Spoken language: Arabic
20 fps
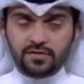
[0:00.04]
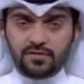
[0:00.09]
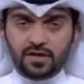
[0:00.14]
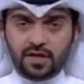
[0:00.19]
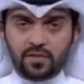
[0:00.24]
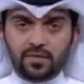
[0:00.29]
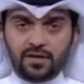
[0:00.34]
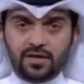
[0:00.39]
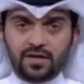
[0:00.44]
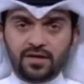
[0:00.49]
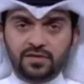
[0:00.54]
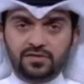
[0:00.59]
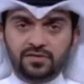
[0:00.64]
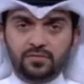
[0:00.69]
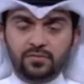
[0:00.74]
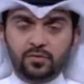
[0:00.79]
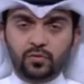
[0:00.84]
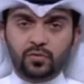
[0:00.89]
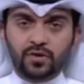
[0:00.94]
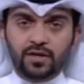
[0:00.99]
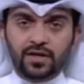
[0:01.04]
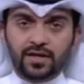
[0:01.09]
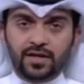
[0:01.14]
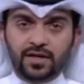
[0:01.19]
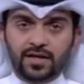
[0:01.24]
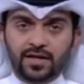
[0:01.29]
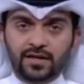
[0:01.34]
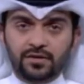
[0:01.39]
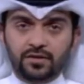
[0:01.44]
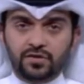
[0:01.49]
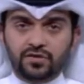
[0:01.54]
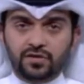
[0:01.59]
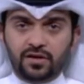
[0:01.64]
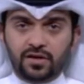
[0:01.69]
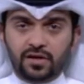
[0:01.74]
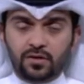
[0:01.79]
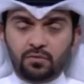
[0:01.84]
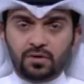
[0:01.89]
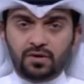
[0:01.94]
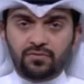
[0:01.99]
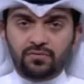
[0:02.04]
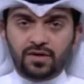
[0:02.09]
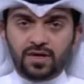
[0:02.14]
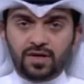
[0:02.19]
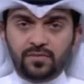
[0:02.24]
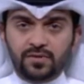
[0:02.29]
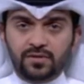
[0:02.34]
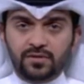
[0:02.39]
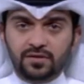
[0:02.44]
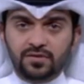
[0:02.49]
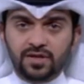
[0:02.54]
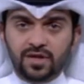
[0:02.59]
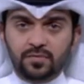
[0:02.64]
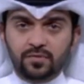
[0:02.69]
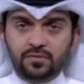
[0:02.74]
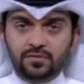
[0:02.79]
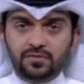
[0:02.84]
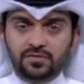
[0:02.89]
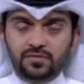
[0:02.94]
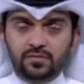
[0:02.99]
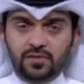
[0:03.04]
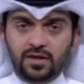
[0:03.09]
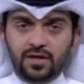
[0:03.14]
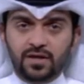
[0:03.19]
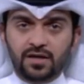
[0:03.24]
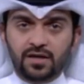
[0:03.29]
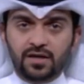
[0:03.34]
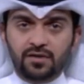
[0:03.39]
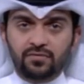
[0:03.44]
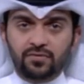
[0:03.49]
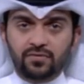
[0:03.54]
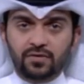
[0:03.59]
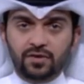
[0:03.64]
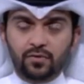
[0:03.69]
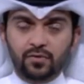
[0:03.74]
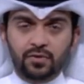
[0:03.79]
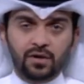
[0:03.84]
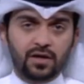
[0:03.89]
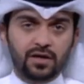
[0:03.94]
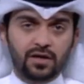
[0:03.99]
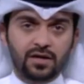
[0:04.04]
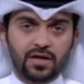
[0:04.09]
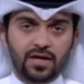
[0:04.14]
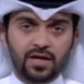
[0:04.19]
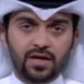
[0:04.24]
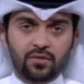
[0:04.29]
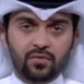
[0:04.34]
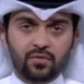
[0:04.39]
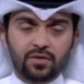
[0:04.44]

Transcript: استقبل سمو ولي العهد الشيخ نواف الأحمد الجابر الصباح حفظه الله